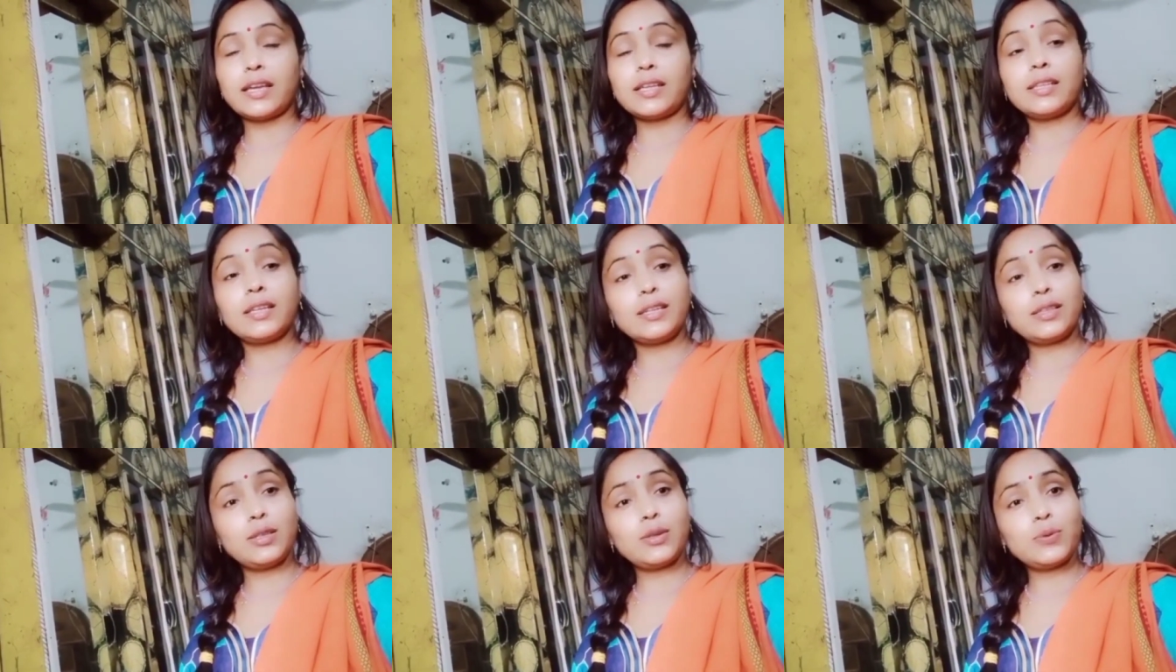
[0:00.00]
है
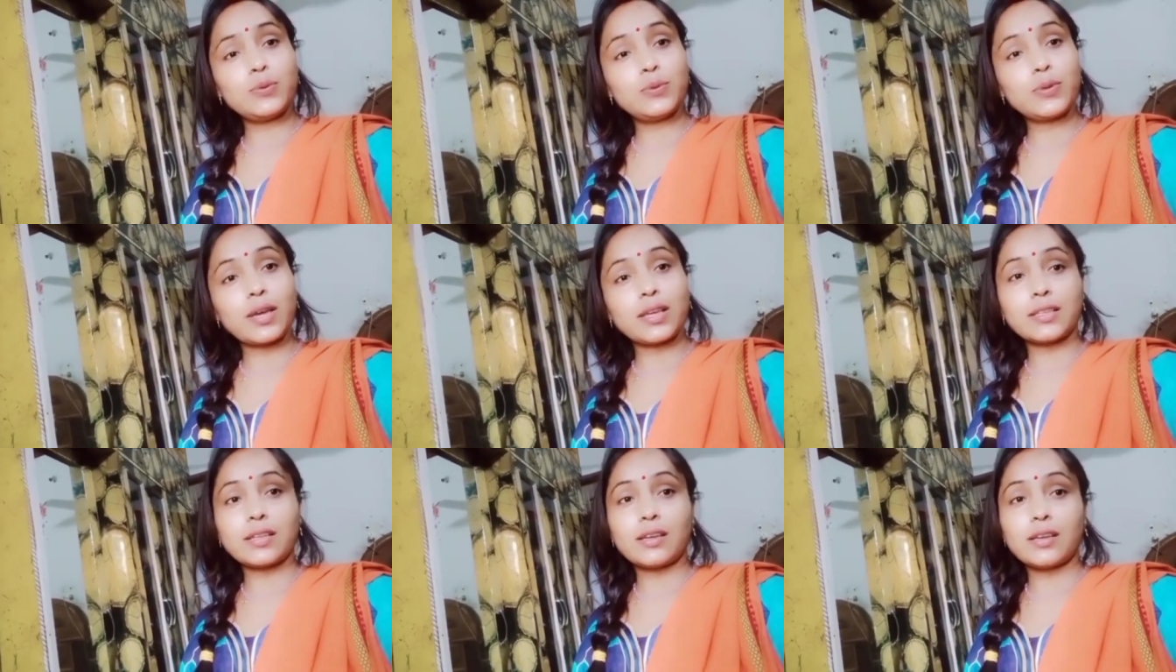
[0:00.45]
देखती हूँ
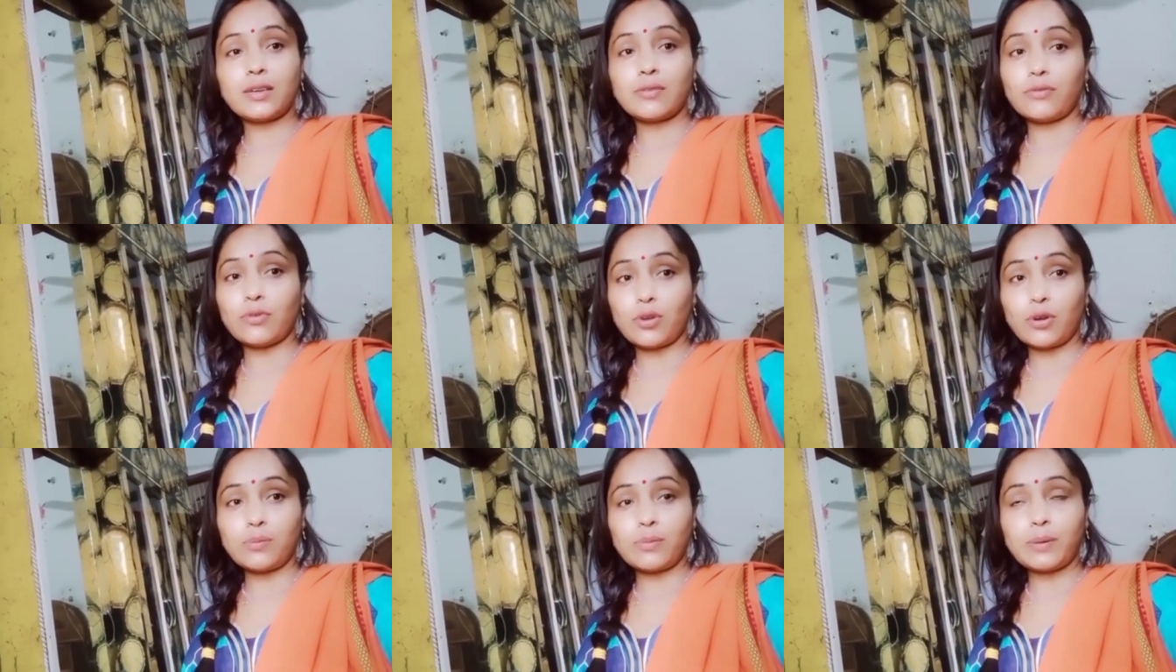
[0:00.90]
कैसा ये
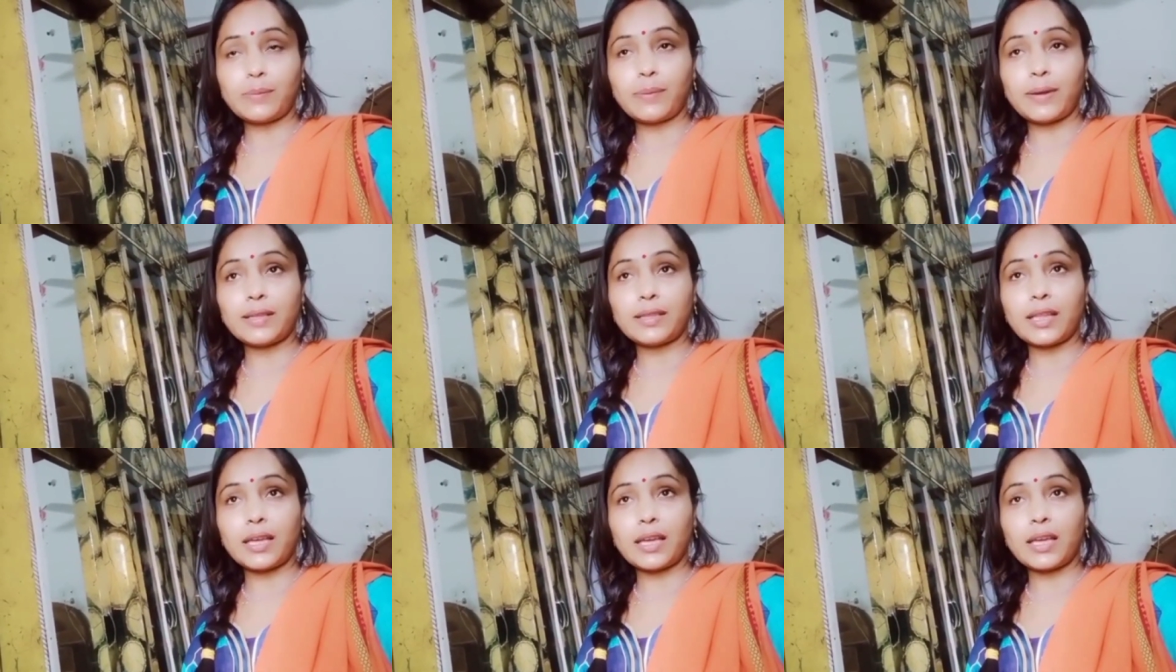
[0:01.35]
ब्लॉग बन
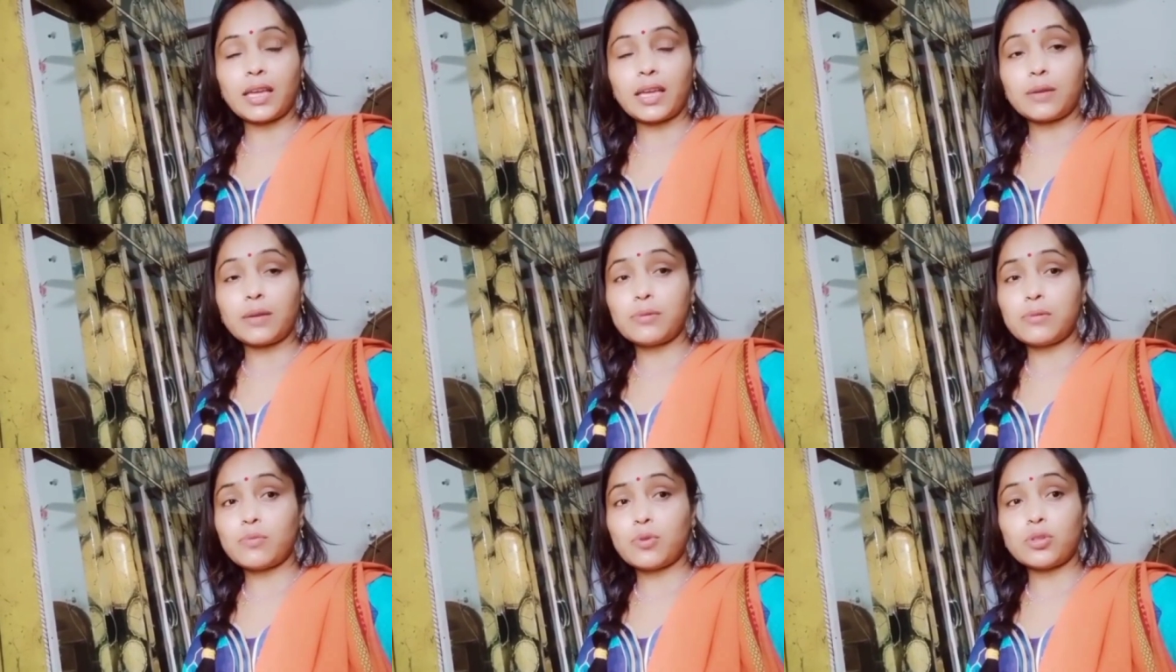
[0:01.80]
पाता है
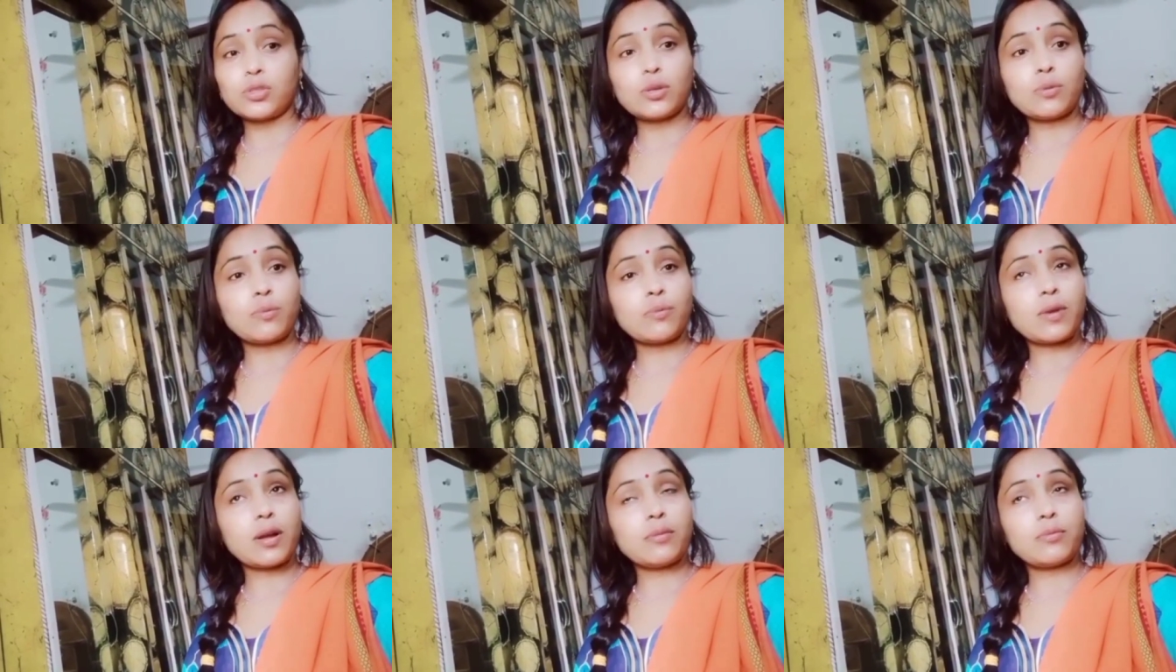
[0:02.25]
अभी
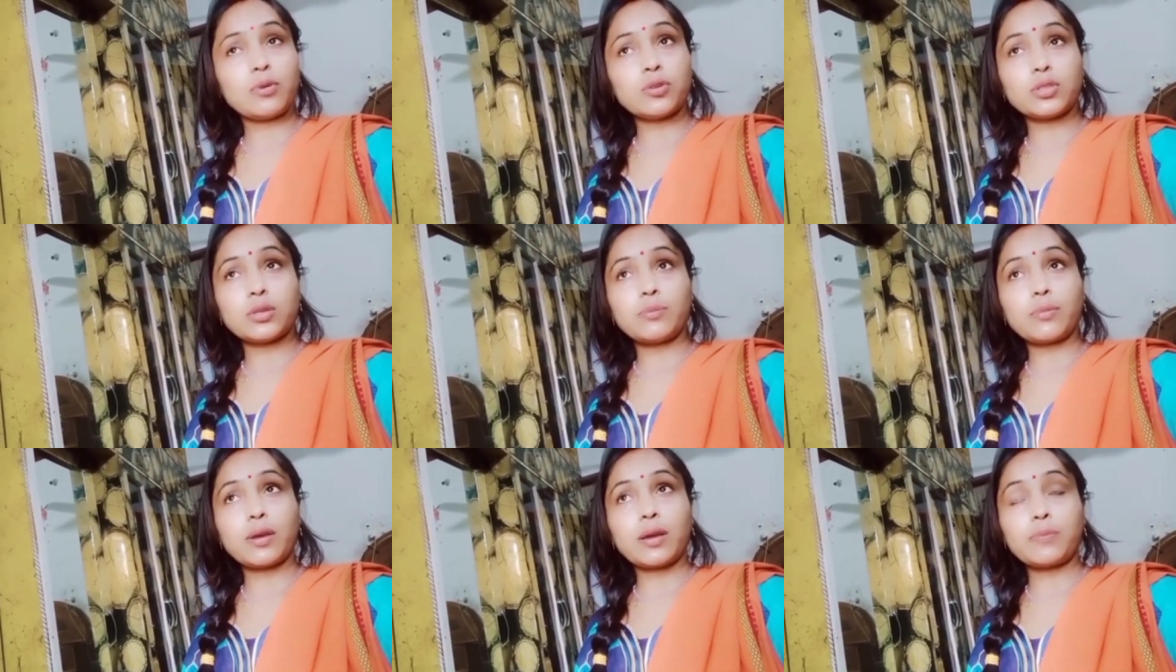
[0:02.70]
मौसम का
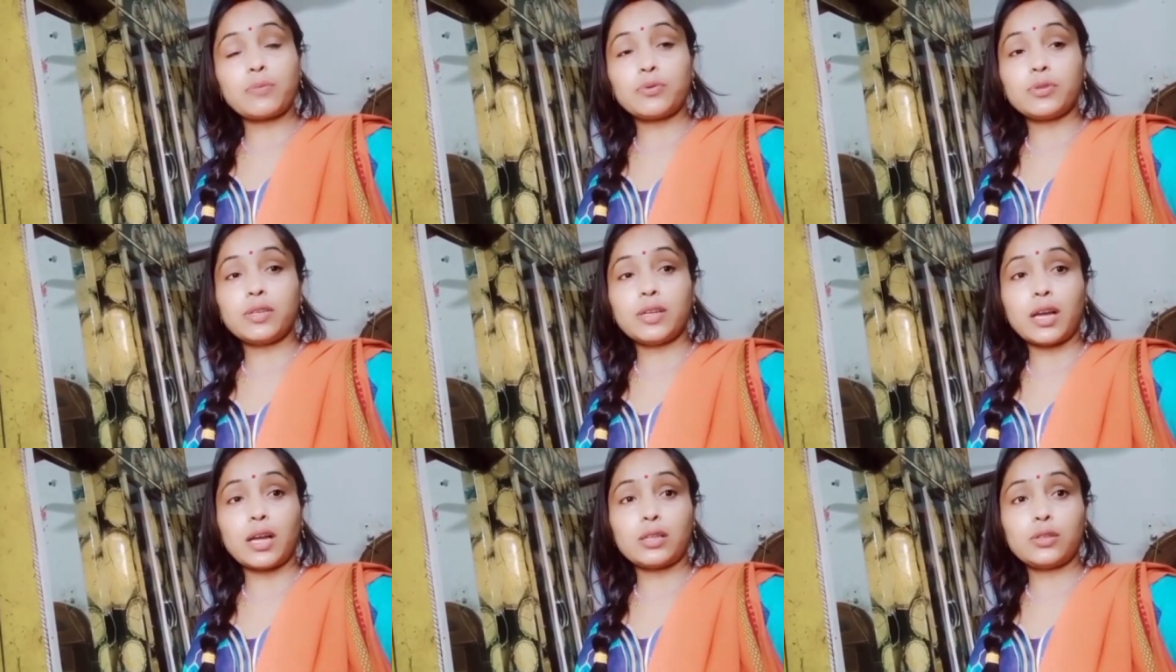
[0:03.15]
मौसम में आपको
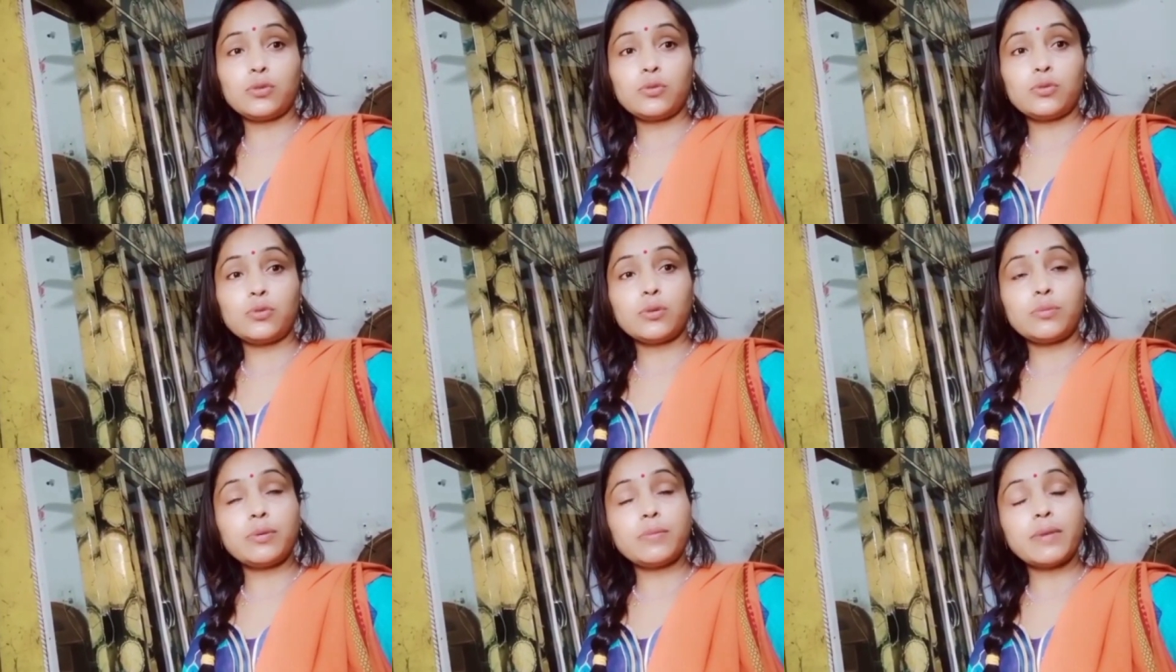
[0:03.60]
दिखाती
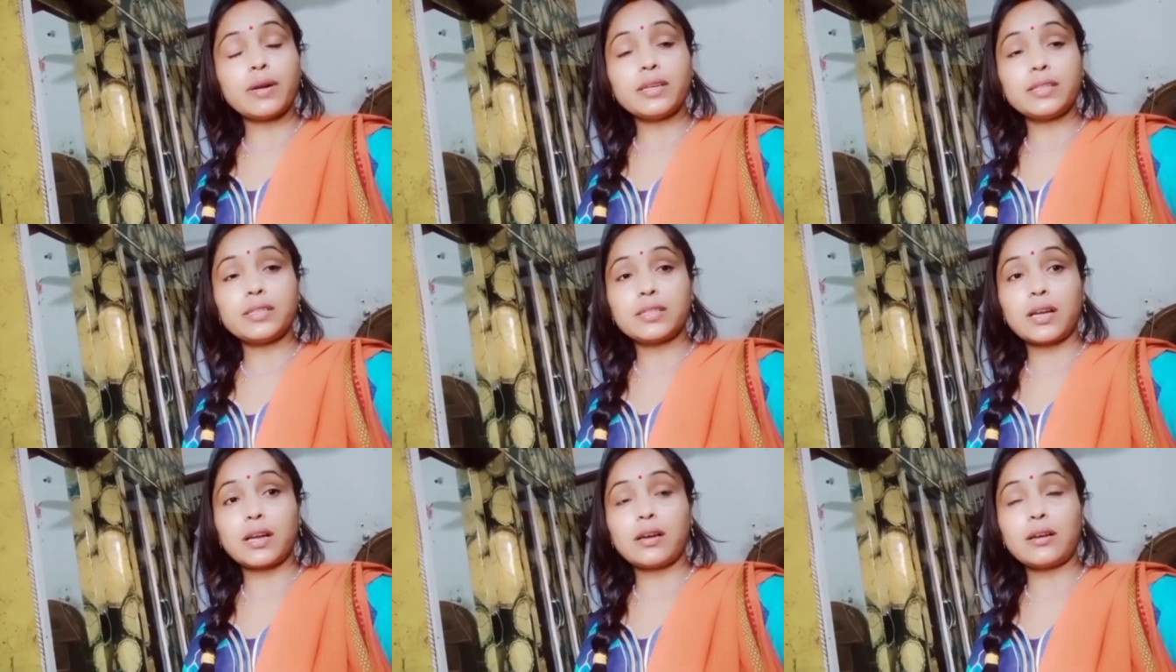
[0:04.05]
हूँ अभी
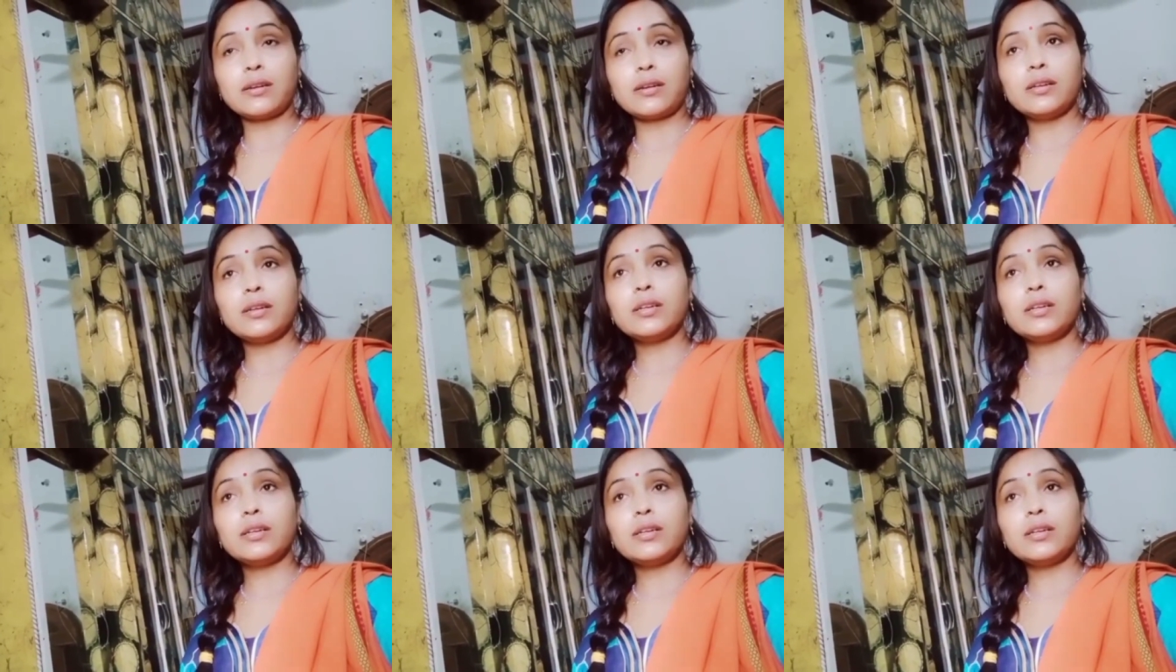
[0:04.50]
बारिश का